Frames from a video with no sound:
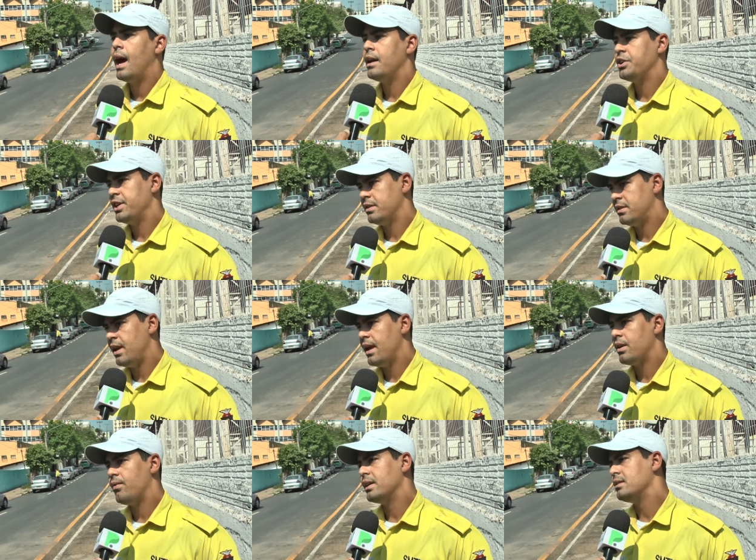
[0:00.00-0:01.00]
aí a
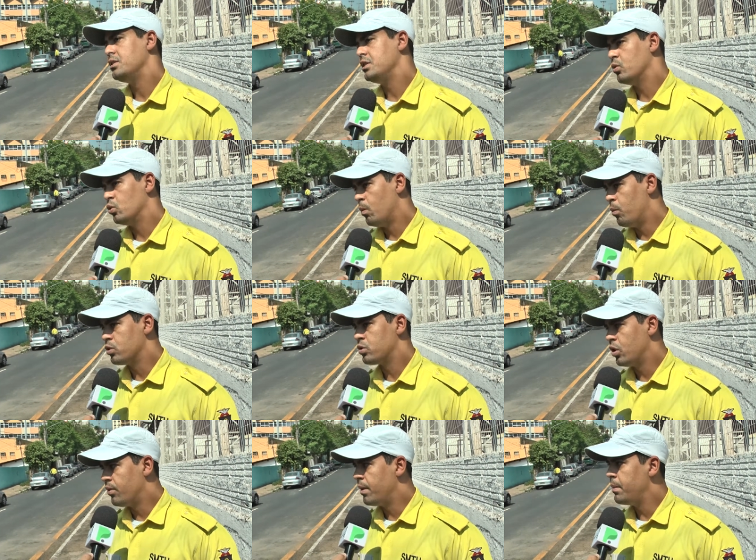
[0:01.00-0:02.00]
GC, que vai sentido Dom
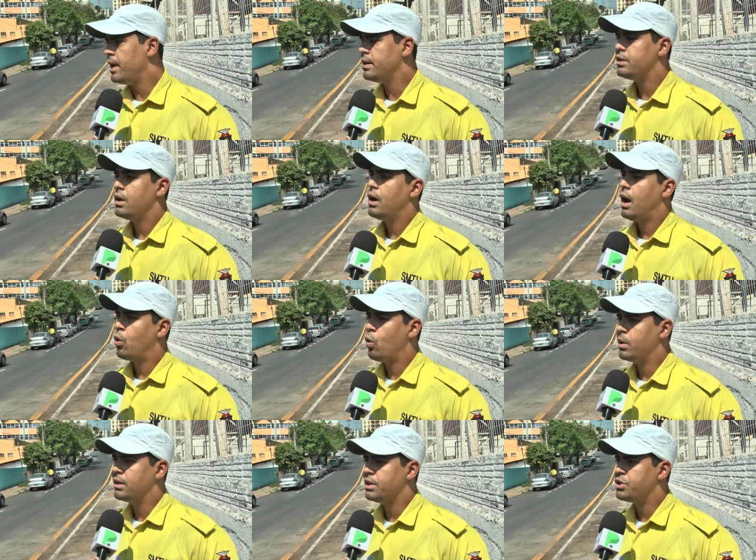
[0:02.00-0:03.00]
Bosco novamente, a
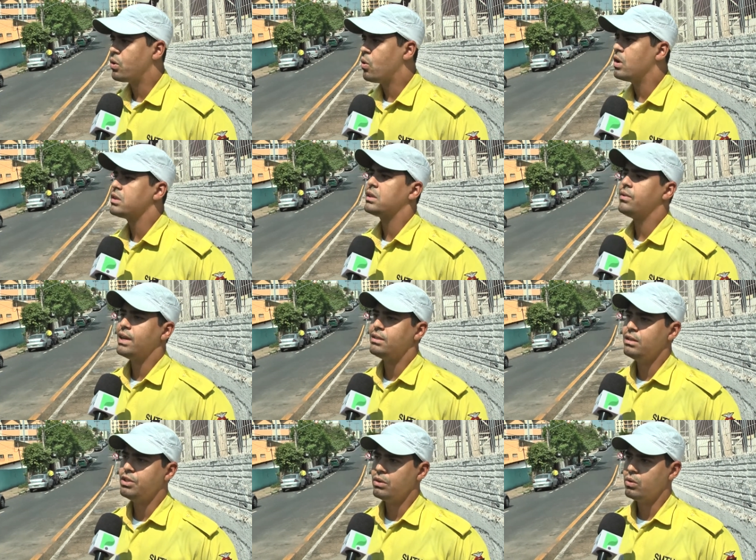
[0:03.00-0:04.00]
Comandante Costa, que vai
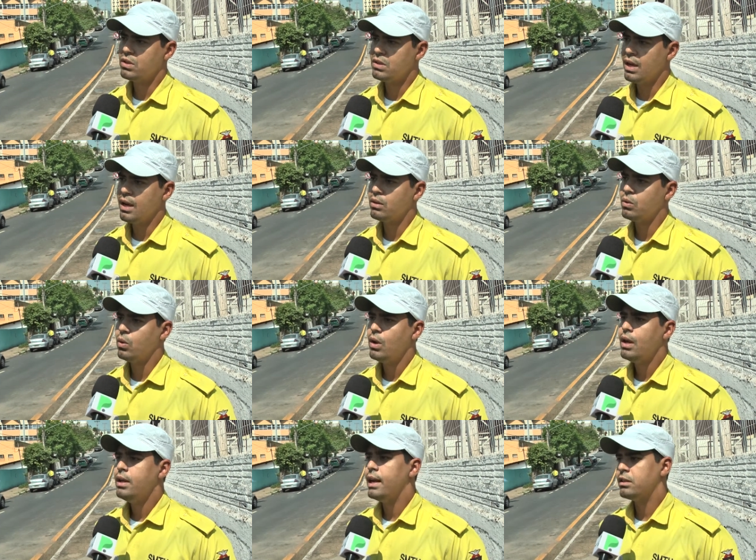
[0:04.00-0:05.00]
sentido centro
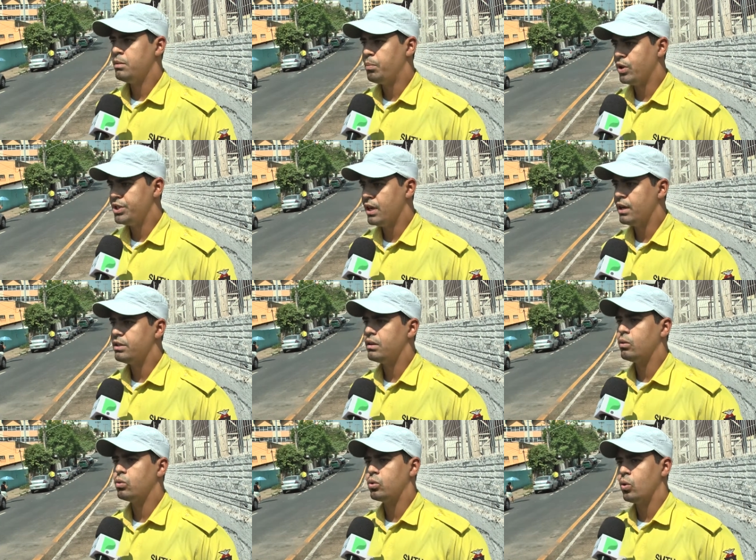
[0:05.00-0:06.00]
e assim por diante.
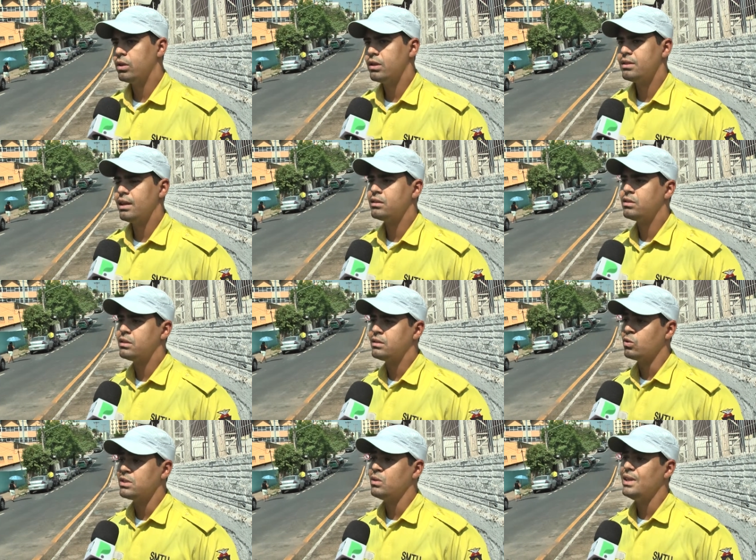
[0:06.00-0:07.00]
Então todas elas
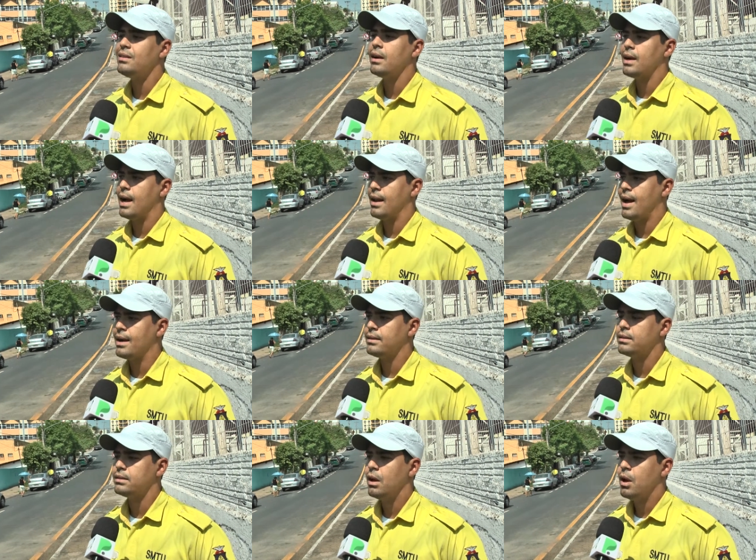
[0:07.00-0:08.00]
estão sendo
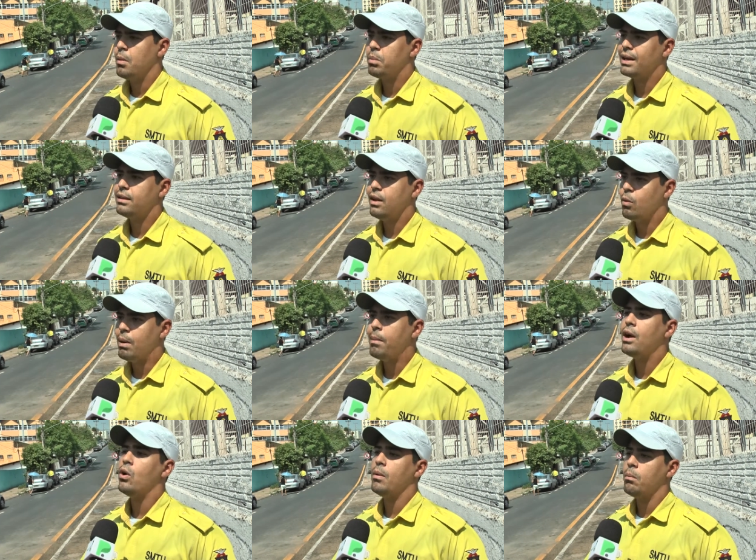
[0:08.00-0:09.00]
intercaladas para que dê uma
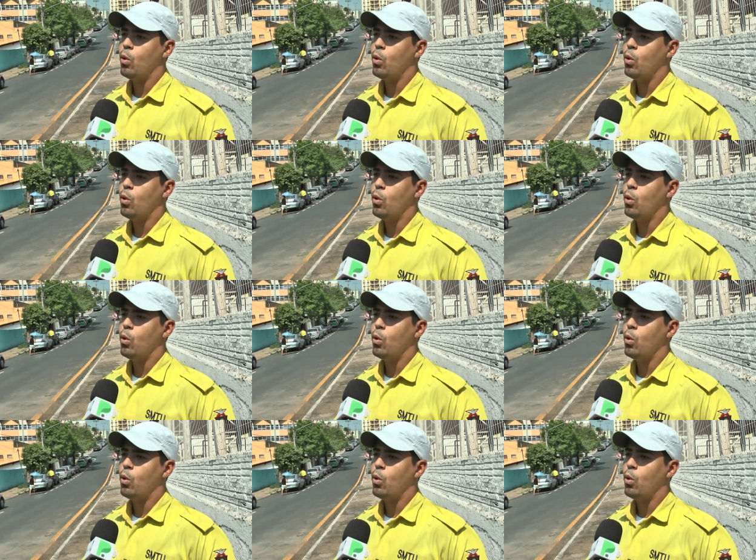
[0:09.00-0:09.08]
maior